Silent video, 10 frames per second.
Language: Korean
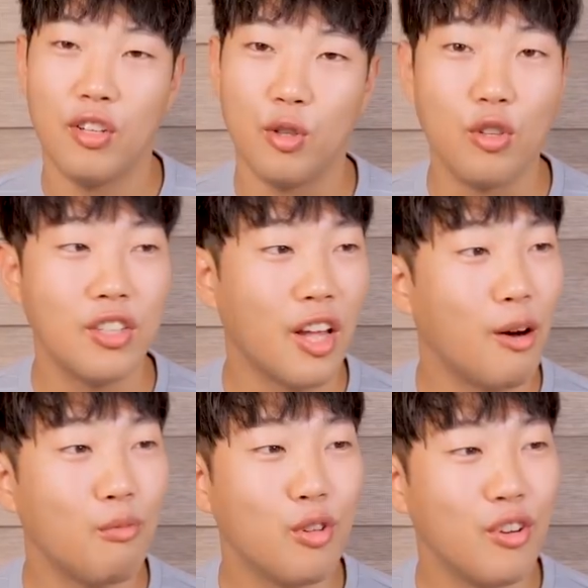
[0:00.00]
저는
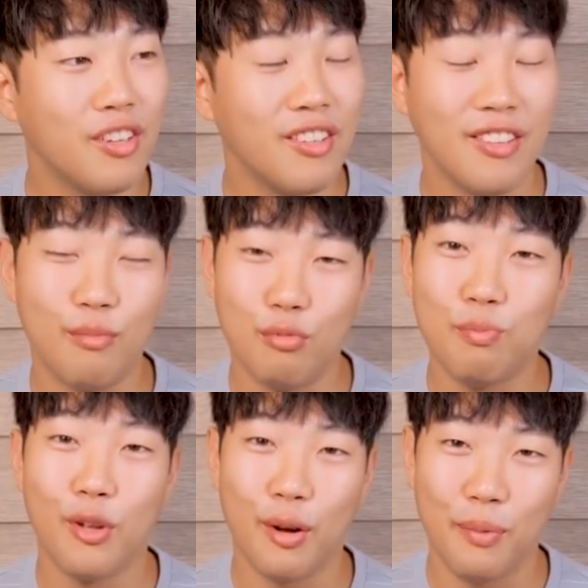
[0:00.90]
다음부터는
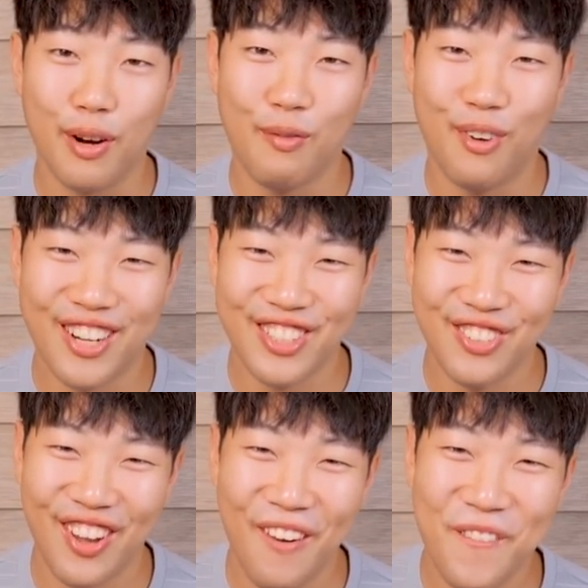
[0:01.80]
무뼈 닭발을
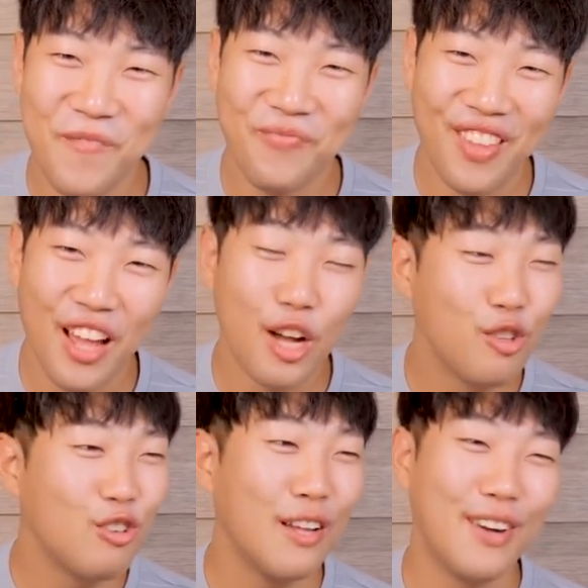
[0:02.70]
먹겠어요
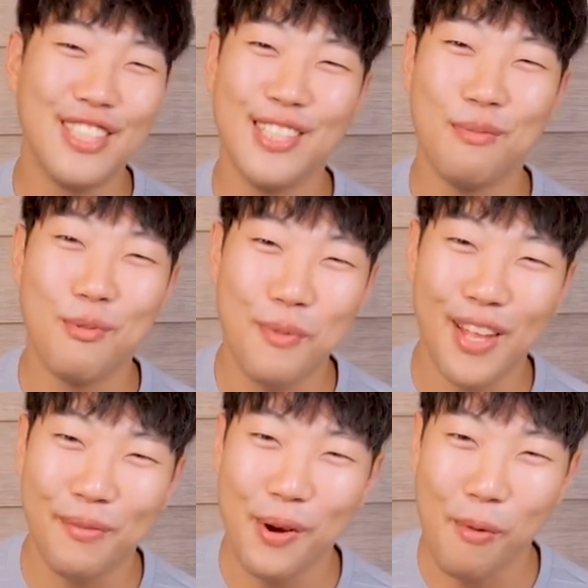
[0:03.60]
둘다 맛있는데 무뼈
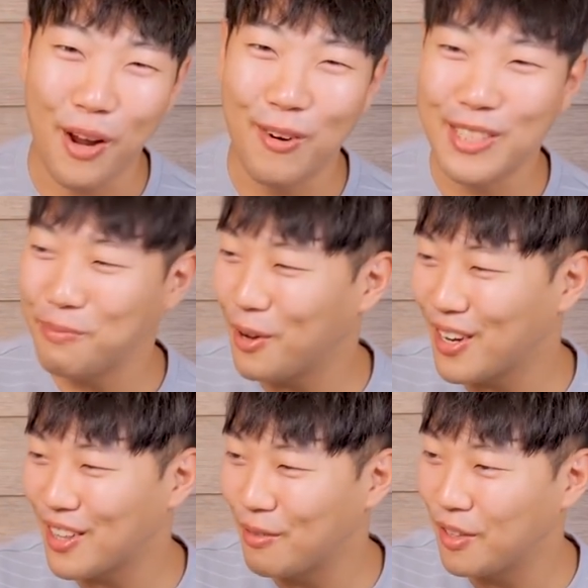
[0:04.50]
닭발이 먹기 훨씬
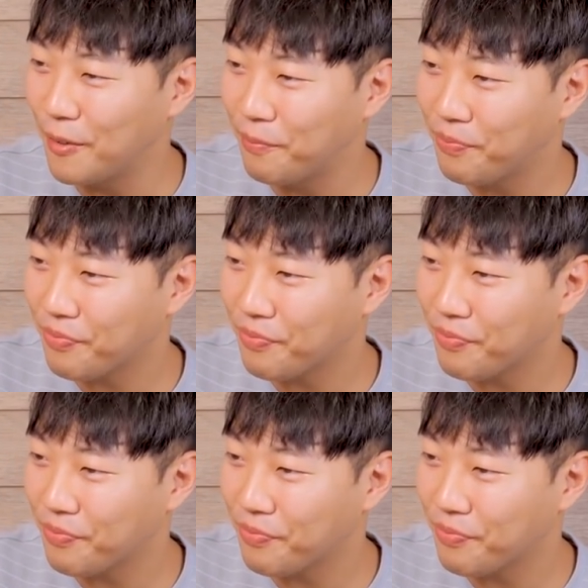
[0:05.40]
편하기 때문에